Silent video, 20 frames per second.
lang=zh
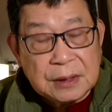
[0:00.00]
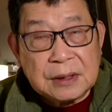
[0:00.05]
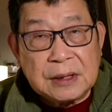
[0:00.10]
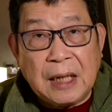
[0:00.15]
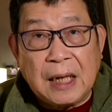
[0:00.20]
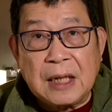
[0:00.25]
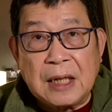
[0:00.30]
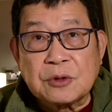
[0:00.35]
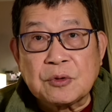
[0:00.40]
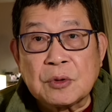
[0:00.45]

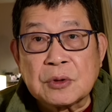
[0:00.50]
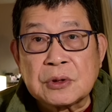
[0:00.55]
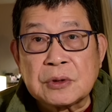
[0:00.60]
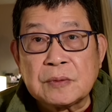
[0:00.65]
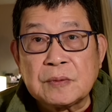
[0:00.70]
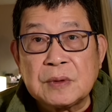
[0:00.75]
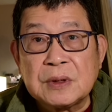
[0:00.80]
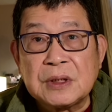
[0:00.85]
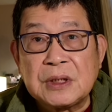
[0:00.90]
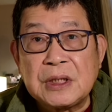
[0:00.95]
大多
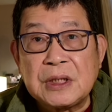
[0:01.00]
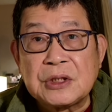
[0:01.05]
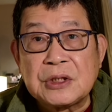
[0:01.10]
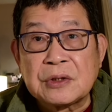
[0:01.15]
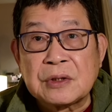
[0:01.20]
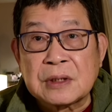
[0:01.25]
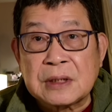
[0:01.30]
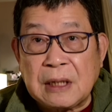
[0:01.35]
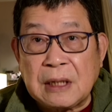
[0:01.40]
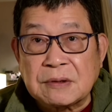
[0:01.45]
数的问题
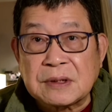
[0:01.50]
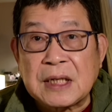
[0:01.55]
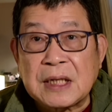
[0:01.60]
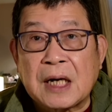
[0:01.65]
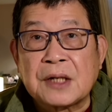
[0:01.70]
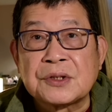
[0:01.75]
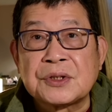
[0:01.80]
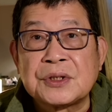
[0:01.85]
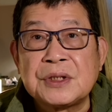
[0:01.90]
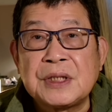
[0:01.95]
就是倒查
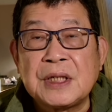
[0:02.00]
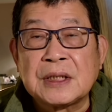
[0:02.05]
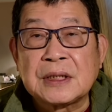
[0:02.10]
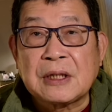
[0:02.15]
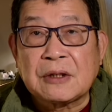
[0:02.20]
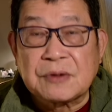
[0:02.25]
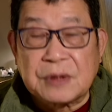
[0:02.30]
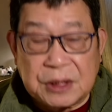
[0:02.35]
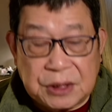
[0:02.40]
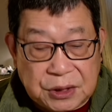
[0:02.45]
二十年、
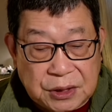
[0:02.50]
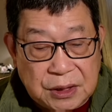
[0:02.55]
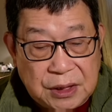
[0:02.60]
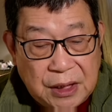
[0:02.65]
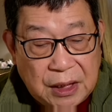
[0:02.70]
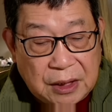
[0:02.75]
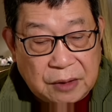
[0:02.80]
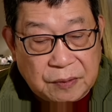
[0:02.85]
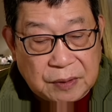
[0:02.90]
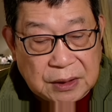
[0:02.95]
倒查十
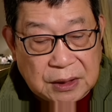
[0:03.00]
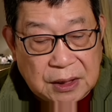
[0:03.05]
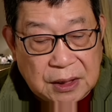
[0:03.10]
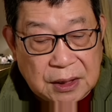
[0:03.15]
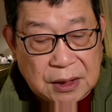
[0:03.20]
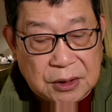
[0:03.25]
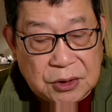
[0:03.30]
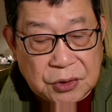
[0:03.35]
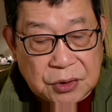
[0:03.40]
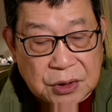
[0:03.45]
年的问
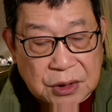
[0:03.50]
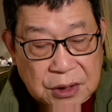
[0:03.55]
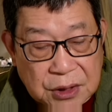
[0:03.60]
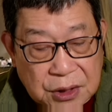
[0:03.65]
题，就是